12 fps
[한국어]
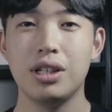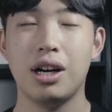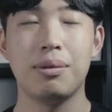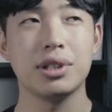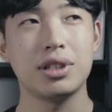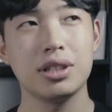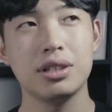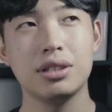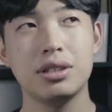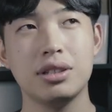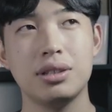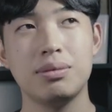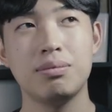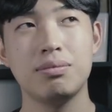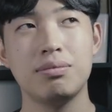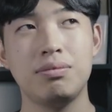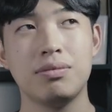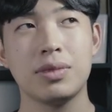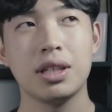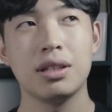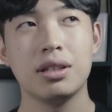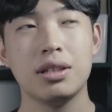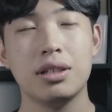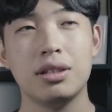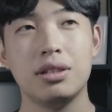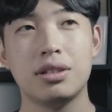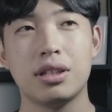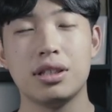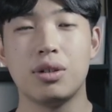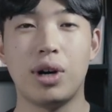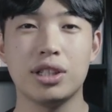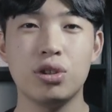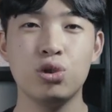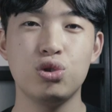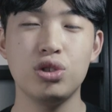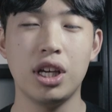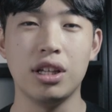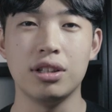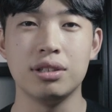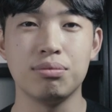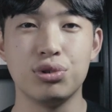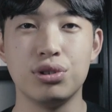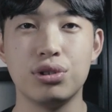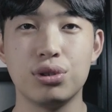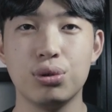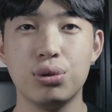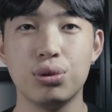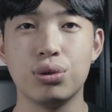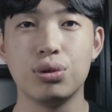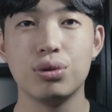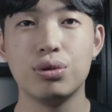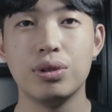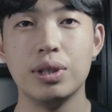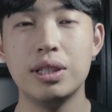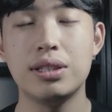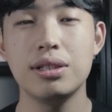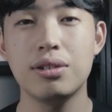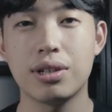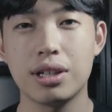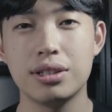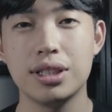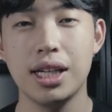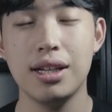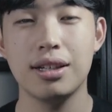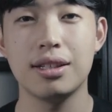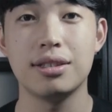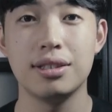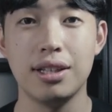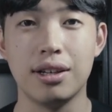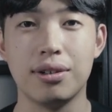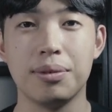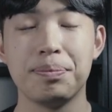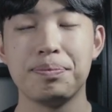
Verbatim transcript: 아마 지금 이제 그 과정 중에 있는 분들도 있을 거라는 생각이 드네요.